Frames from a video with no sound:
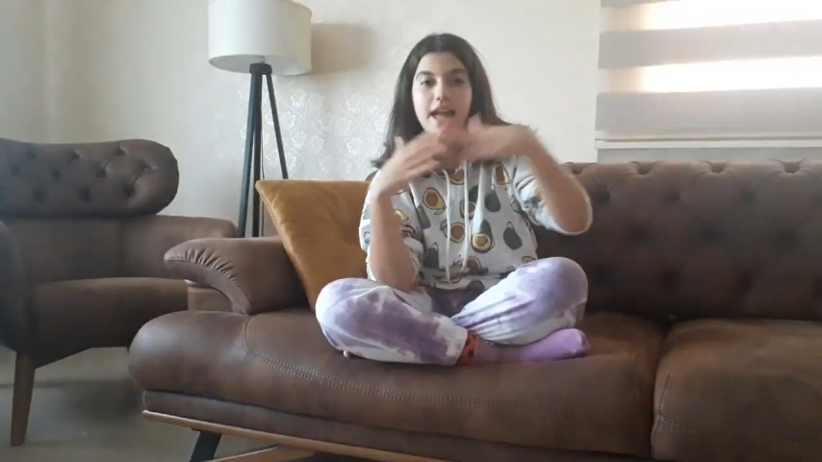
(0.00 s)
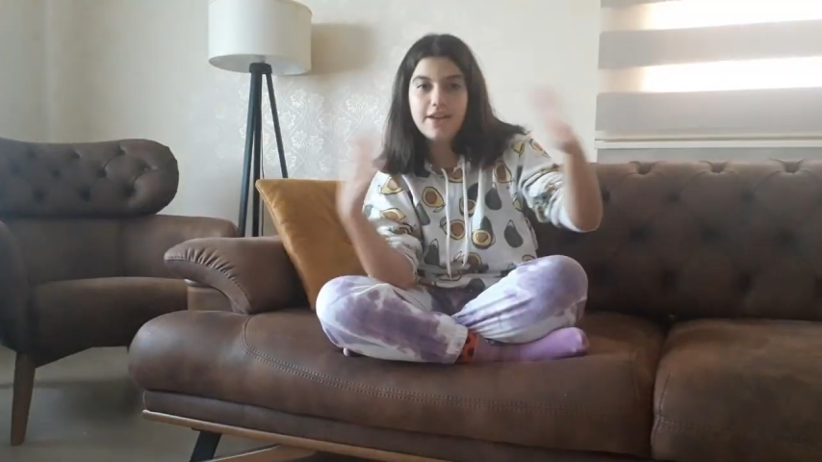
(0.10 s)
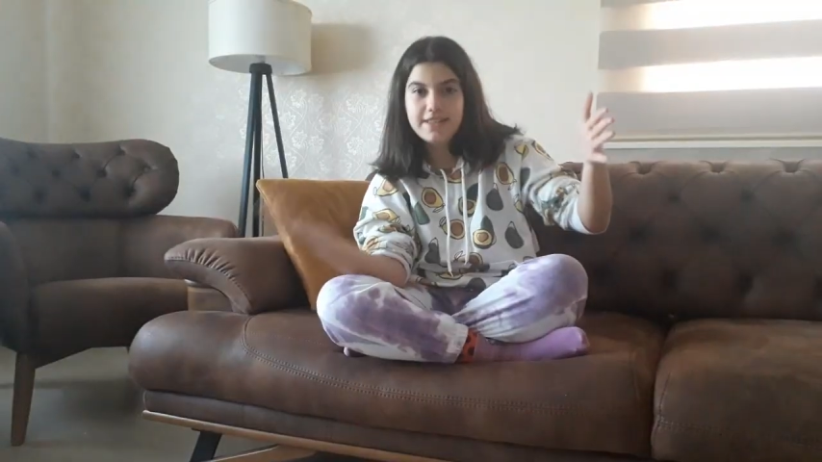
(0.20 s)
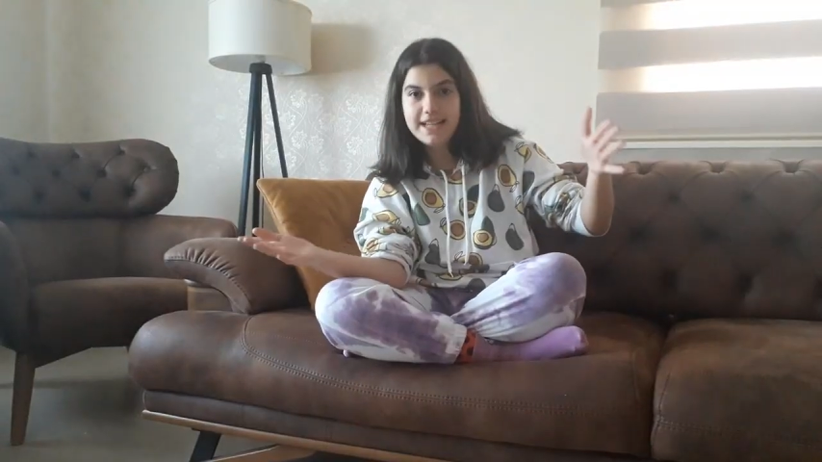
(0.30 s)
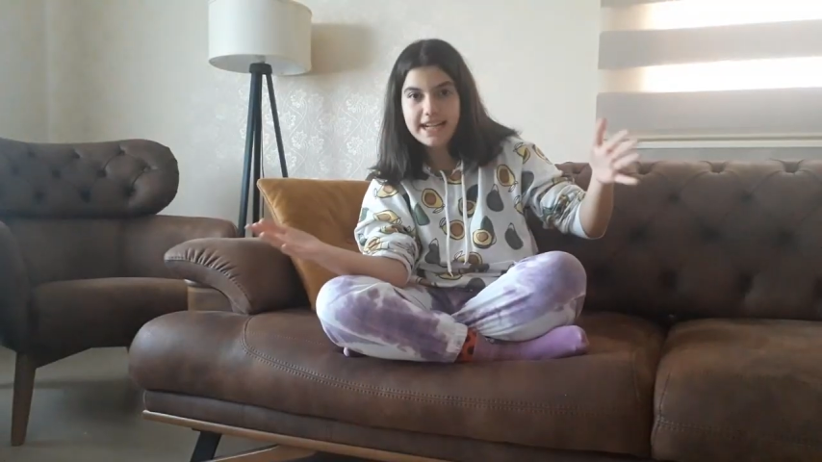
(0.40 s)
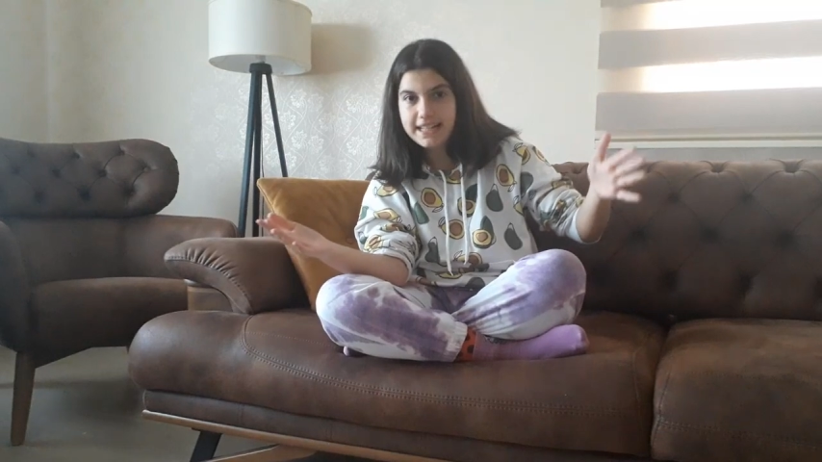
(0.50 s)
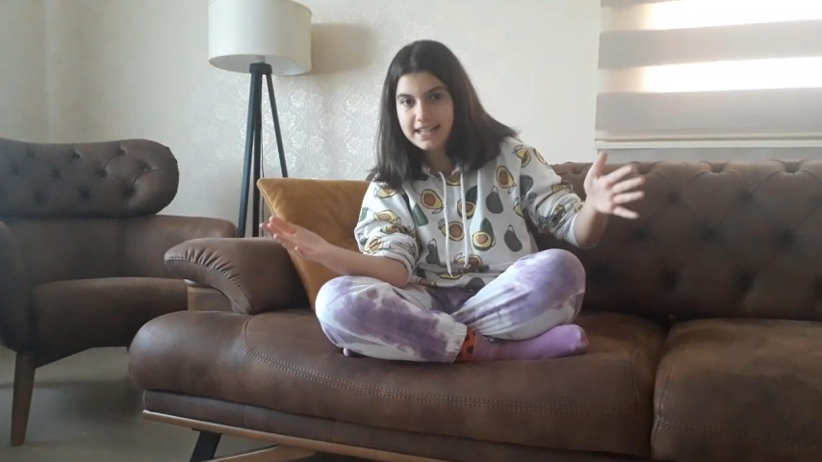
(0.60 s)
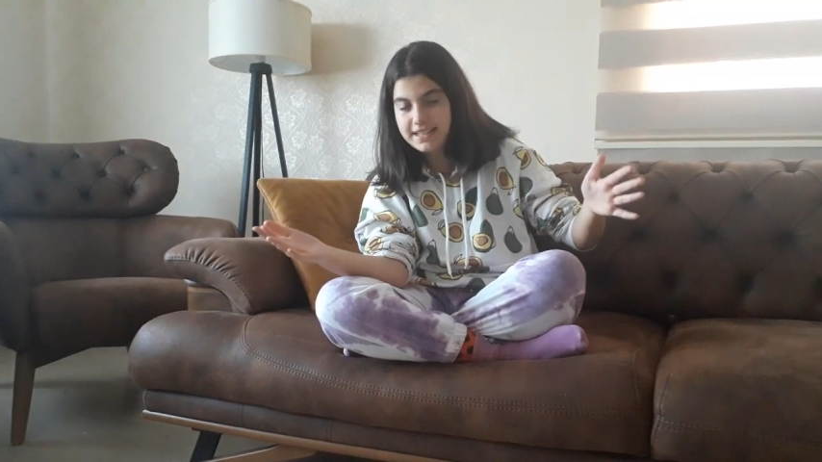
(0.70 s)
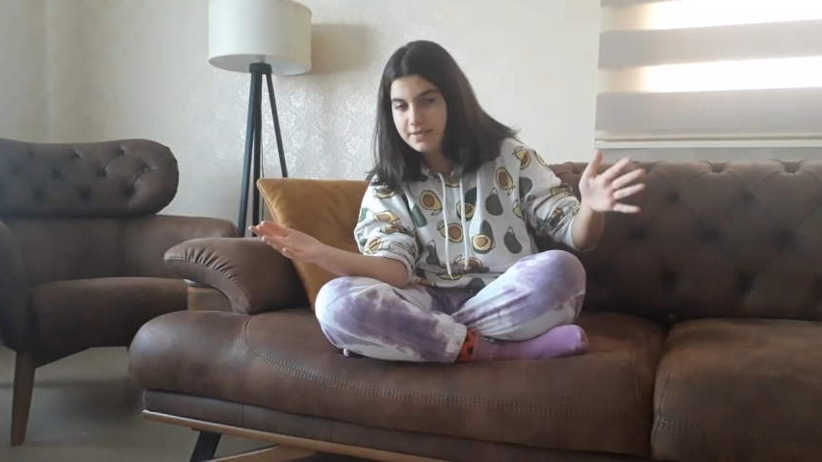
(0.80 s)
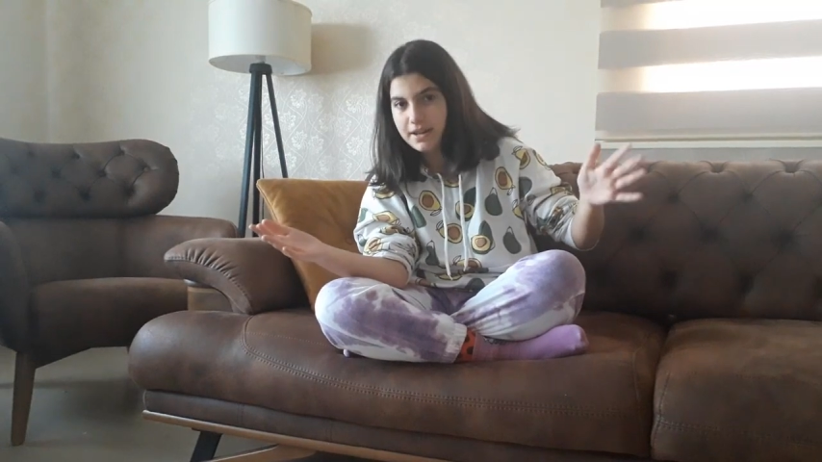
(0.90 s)
Evet
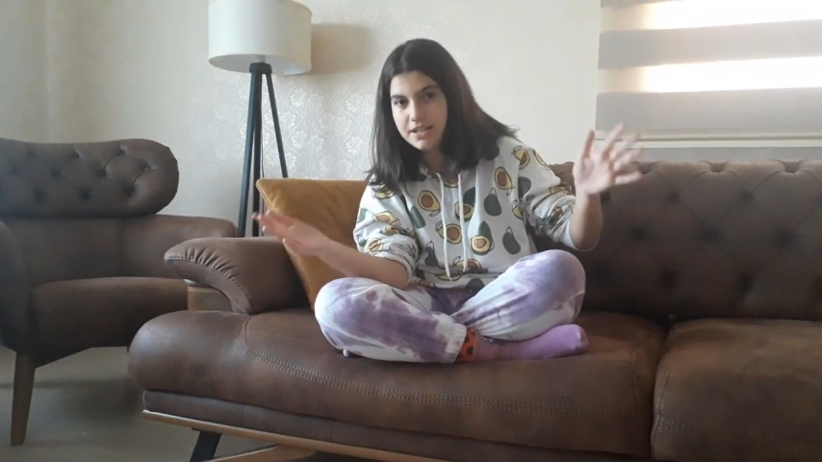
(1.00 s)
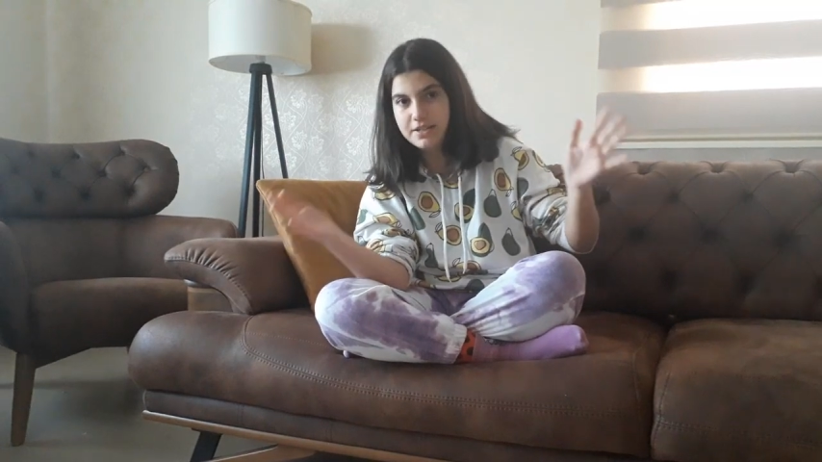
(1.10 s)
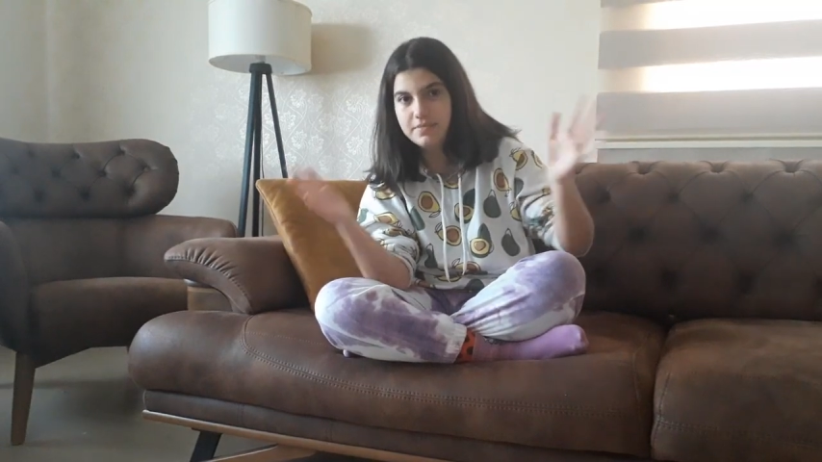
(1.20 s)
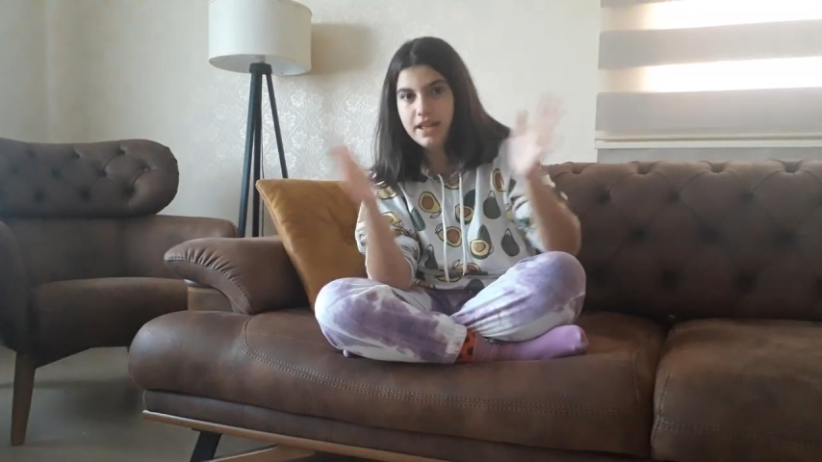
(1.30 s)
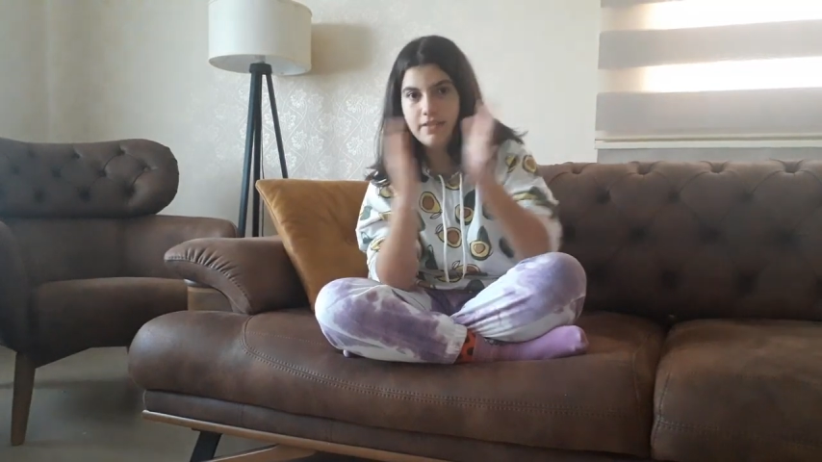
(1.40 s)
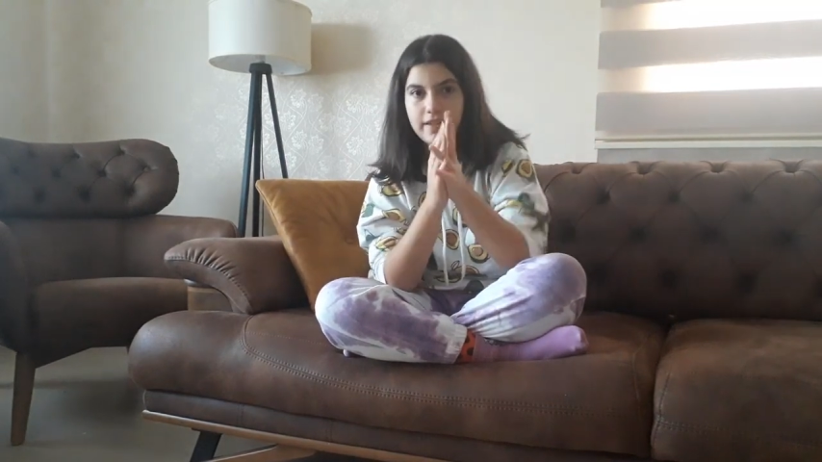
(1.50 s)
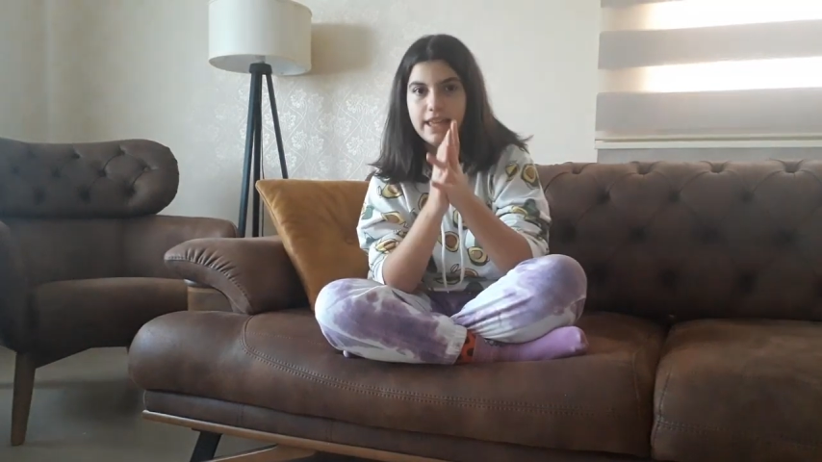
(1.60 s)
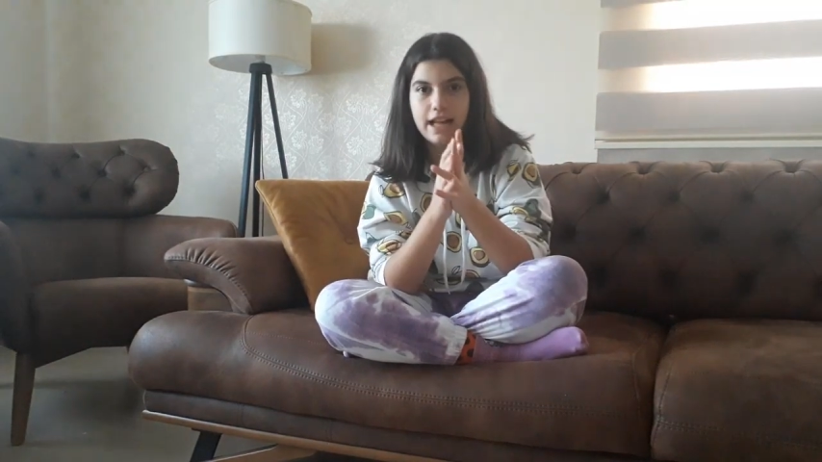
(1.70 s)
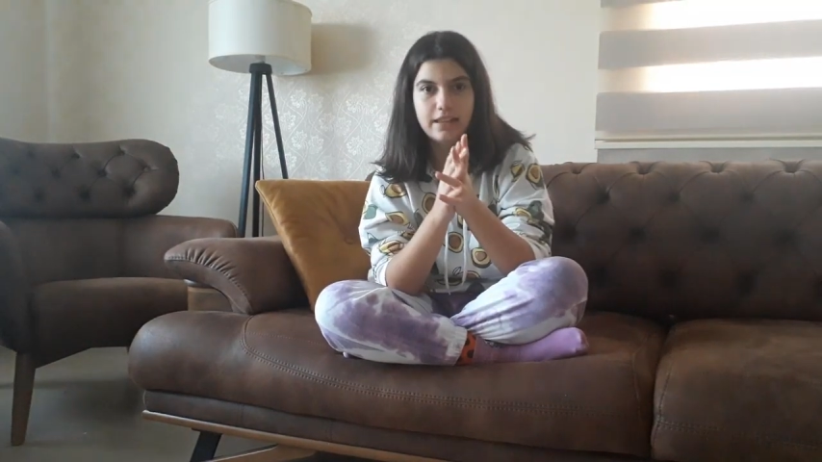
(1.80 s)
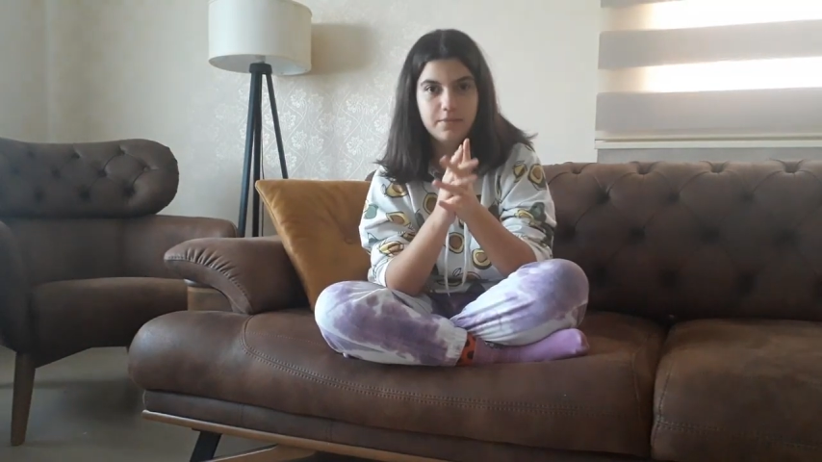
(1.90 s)
arkadaşlar ben şimdi eve
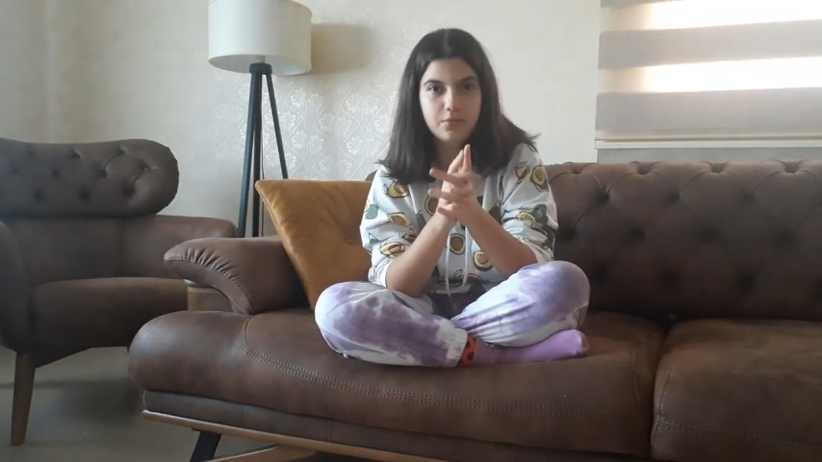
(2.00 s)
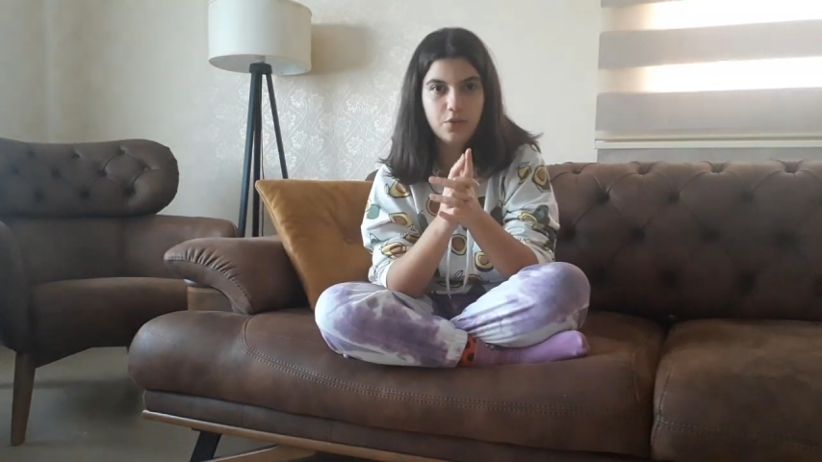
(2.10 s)
geldim.